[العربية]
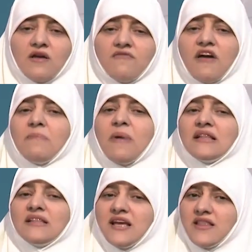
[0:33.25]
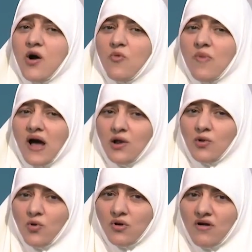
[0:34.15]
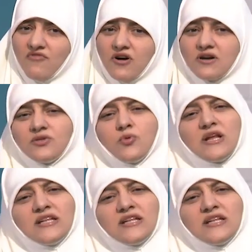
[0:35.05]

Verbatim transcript: فإن بغت إحداهما على الأخرى فقتلوا